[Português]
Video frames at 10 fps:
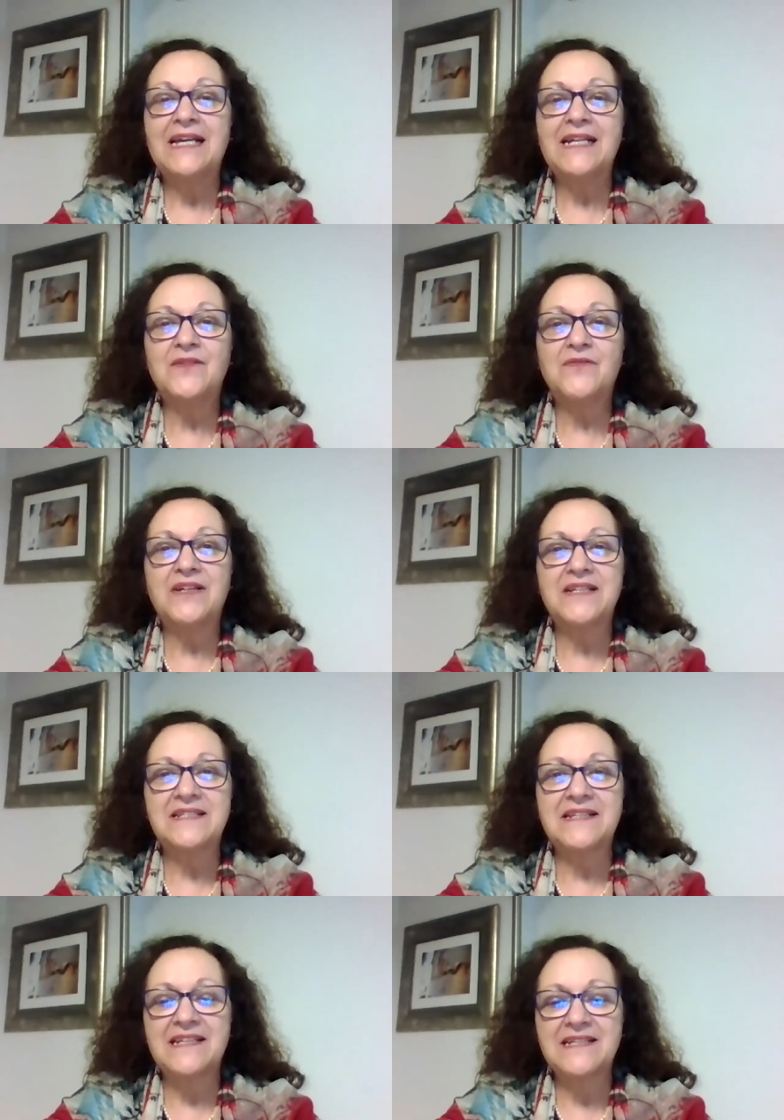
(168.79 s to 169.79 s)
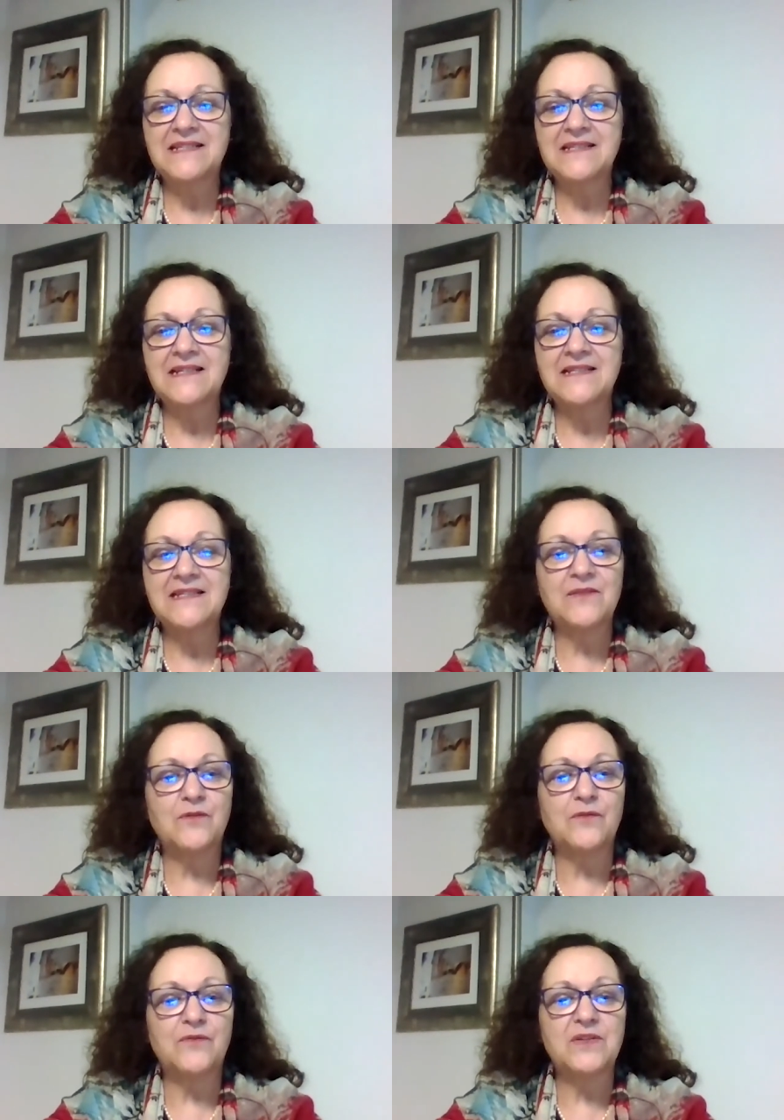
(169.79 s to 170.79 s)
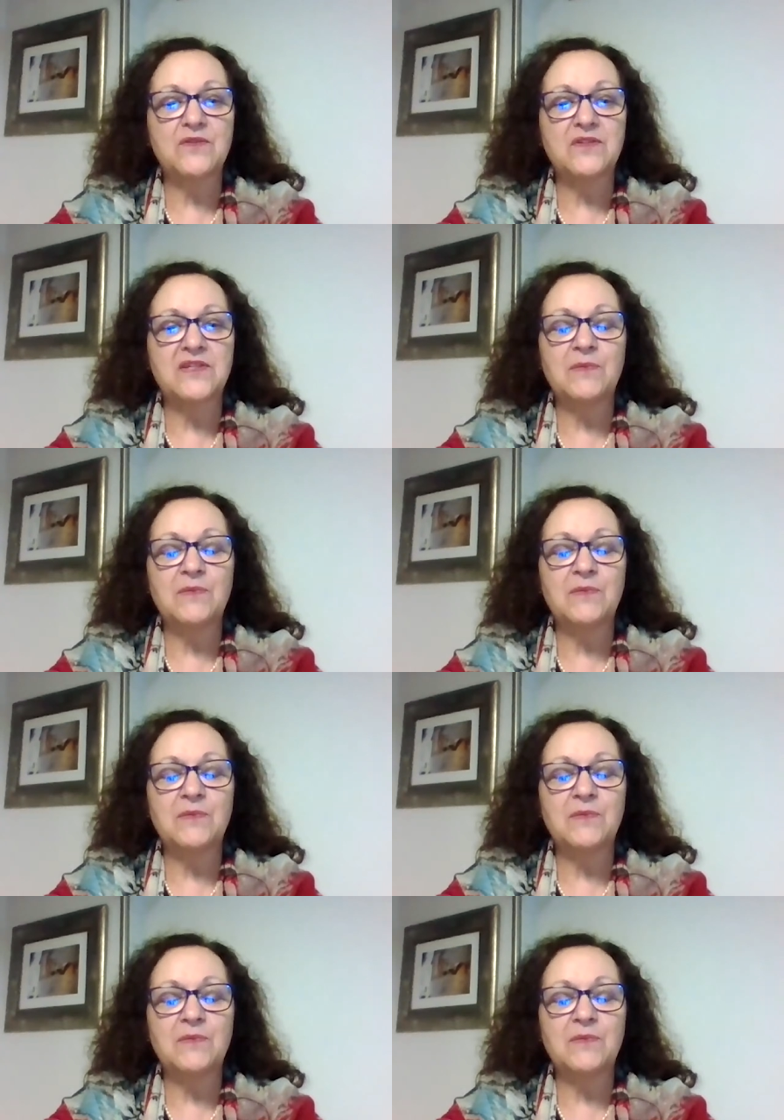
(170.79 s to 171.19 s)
é levar as crianças a desenvolver suas